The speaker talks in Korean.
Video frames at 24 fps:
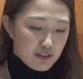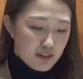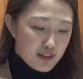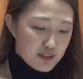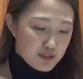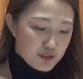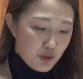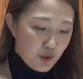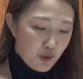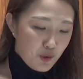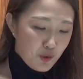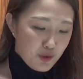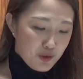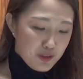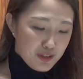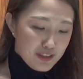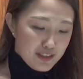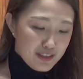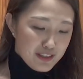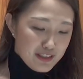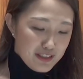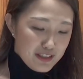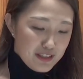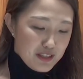그래서
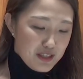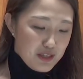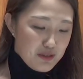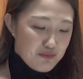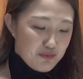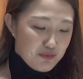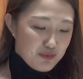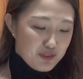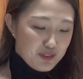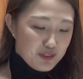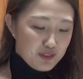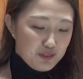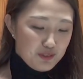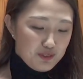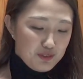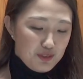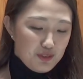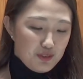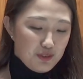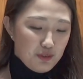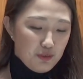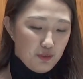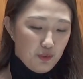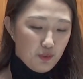이분은
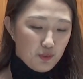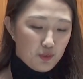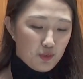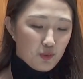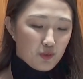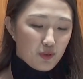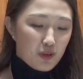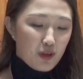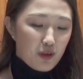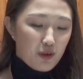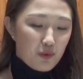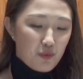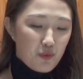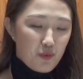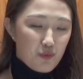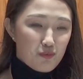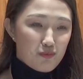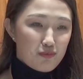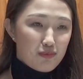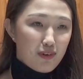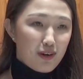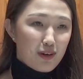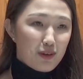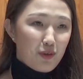어떻게
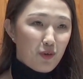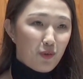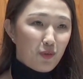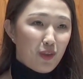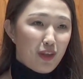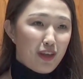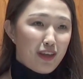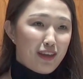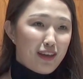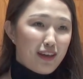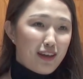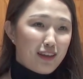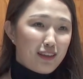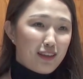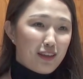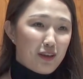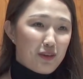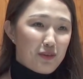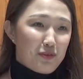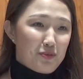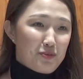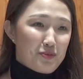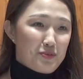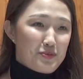공부와 연애해야
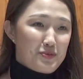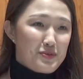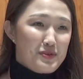하나요?